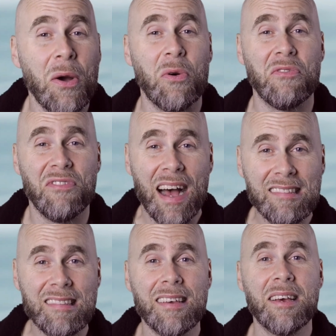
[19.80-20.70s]
Und
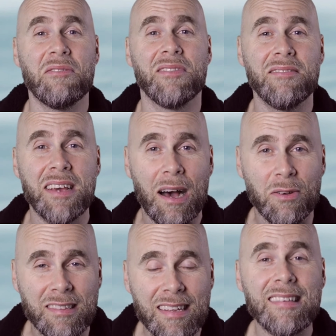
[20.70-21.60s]
was, wenn wir
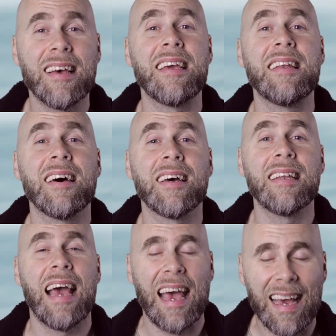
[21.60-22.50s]
aus dieser
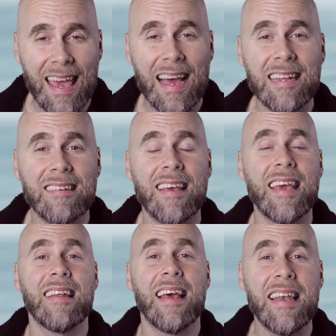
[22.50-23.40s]
inneren
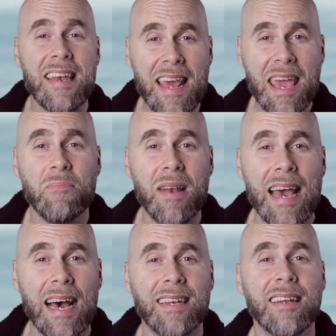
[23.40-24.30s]
Realität leben
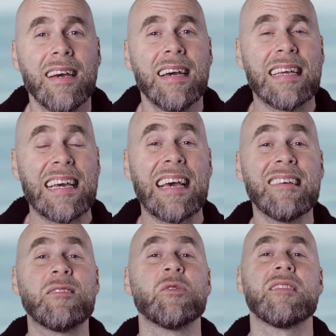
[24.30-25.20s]
lernen?
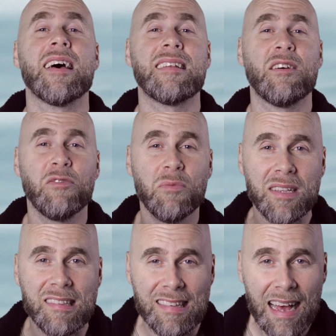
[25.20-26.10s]
Christus hat dafür
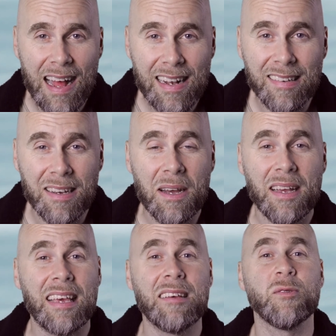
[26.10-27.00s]
bezahlt,
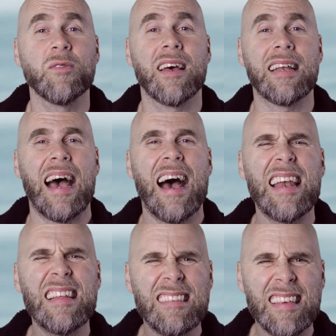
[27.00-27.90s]
Christus hat
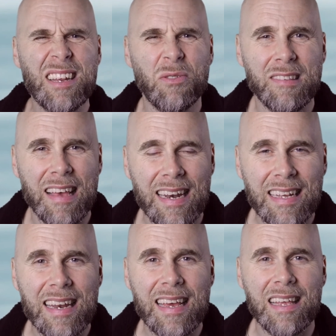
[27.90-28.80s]
alles in uns
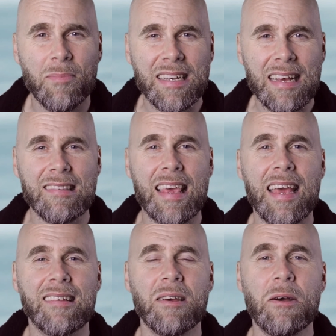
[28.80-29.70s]
angelegt, damit das
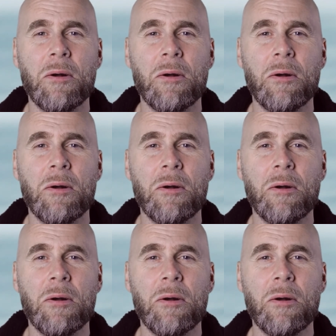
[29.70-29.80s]
geht